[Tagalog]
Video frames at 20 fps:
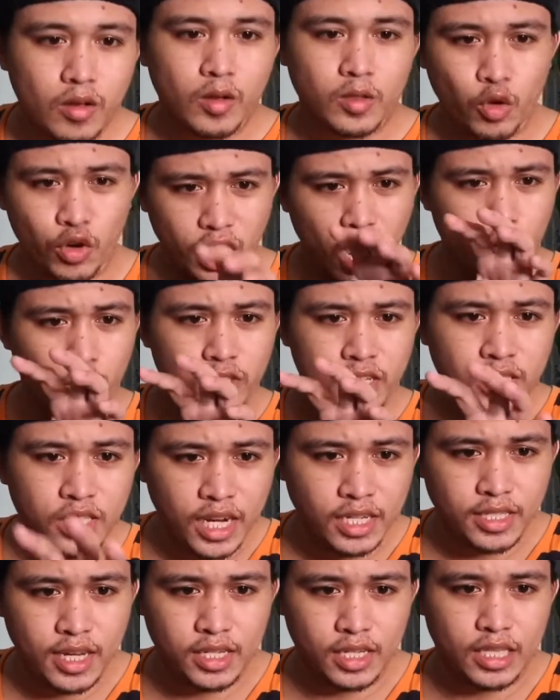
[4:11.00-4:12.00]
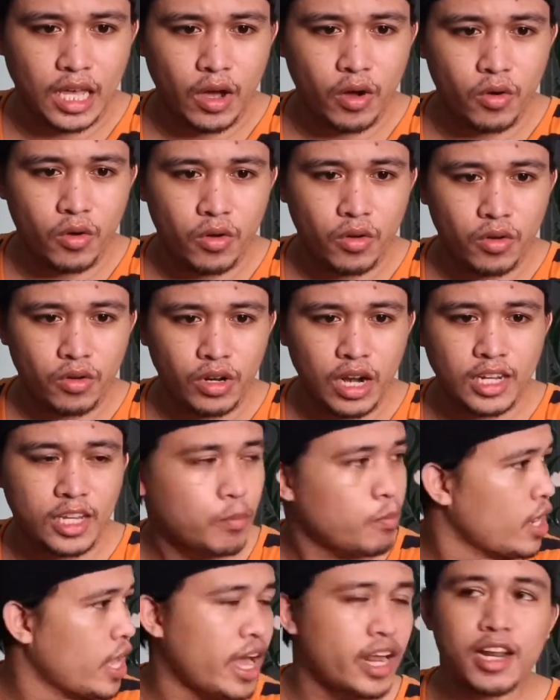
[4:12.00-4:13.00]
So nakakonsentrate siya sa tao. Di na siya
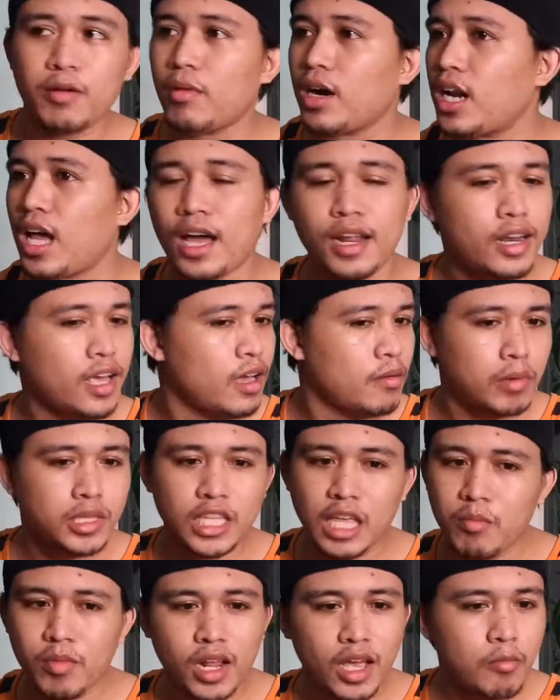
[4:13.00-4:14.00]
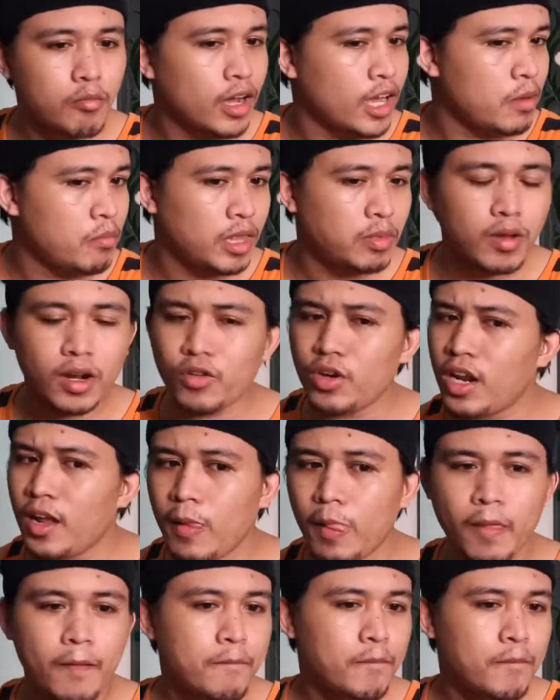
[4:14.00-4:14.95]
pareha na magkana Bati man na, mga imit na na.